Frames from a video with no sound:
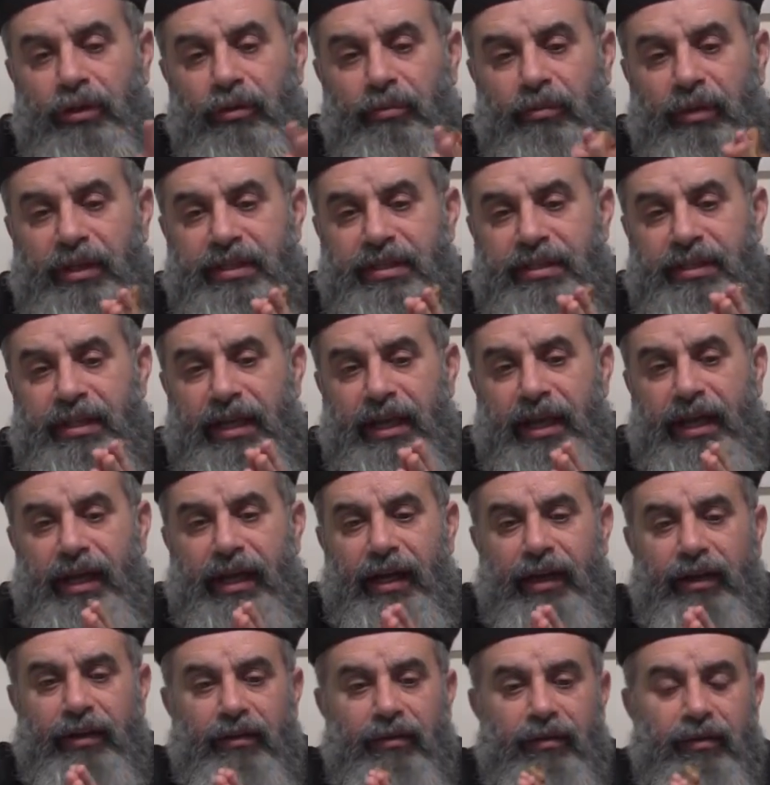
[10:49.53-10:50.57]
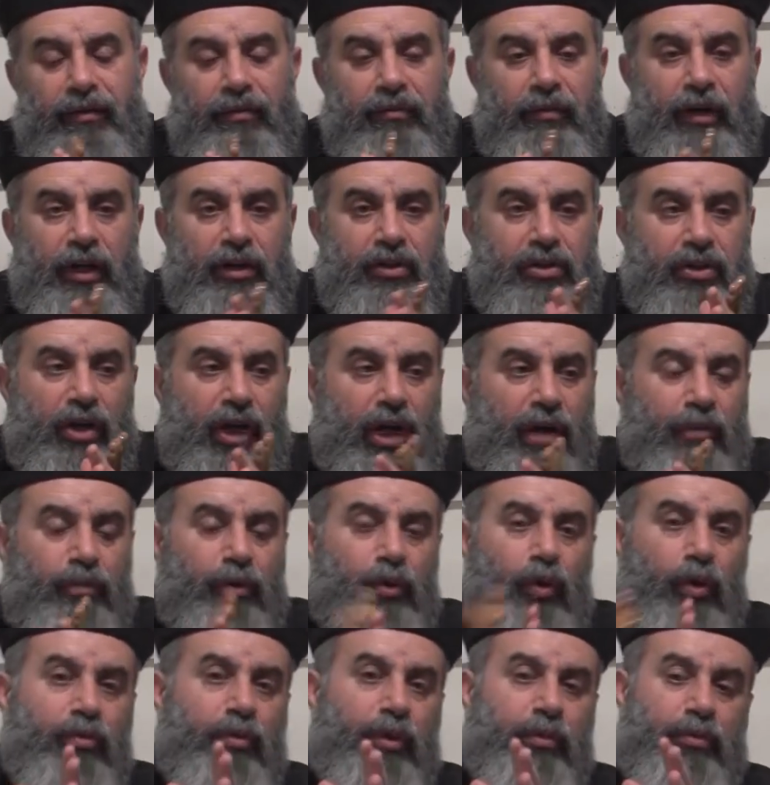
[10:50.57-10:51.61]
بس قاعد مع اصحابي
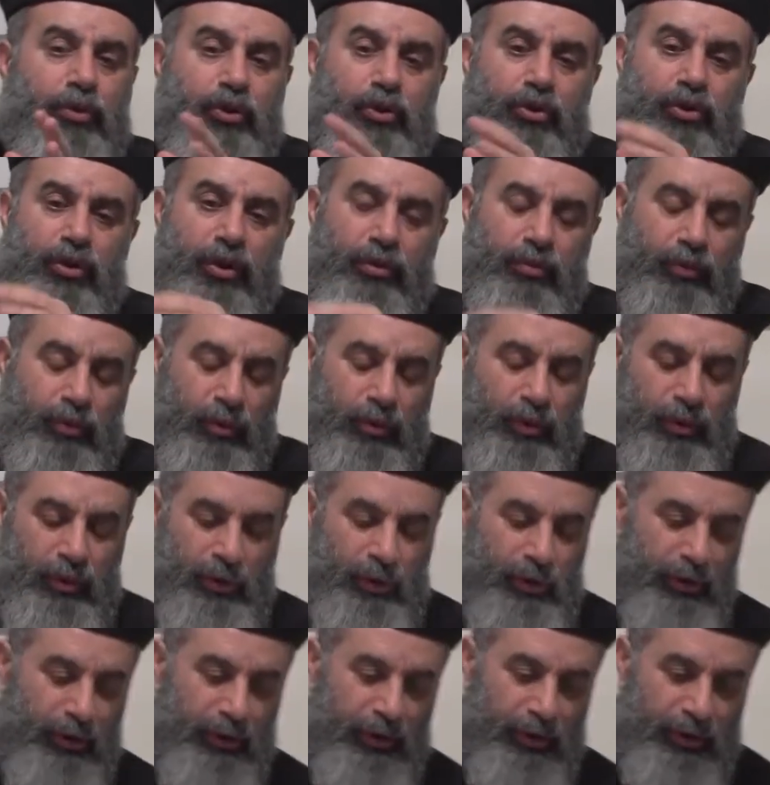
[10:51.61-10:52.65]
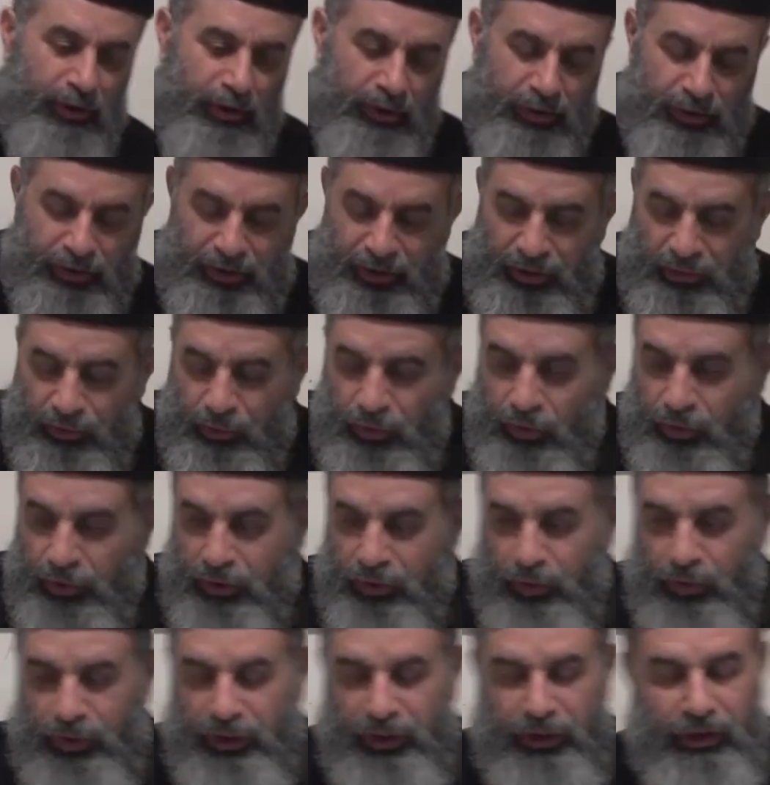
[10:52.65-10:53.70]
وهم بيشربوا طب
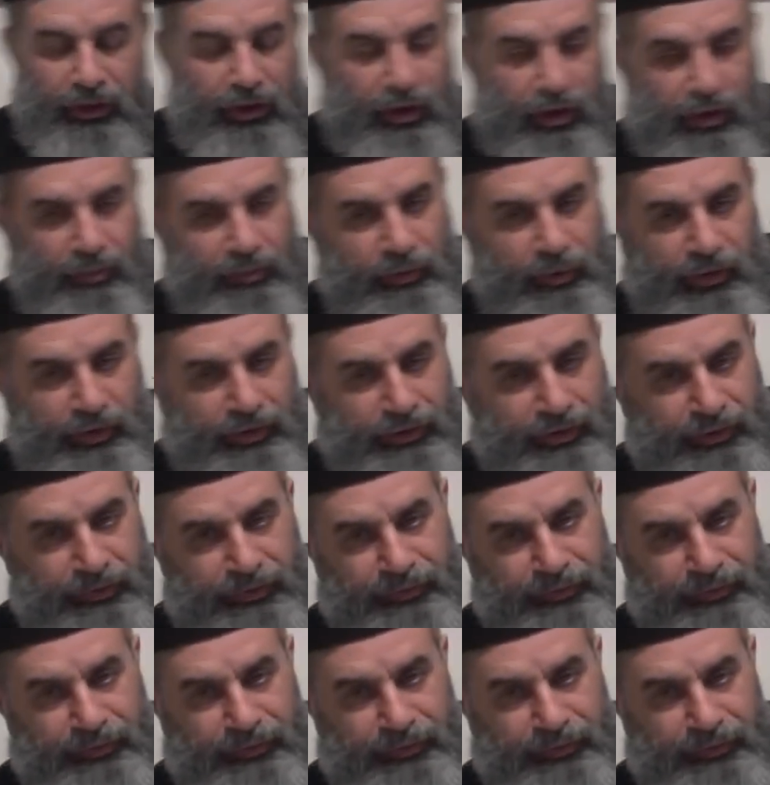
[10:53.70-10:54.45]
وايه الاخبار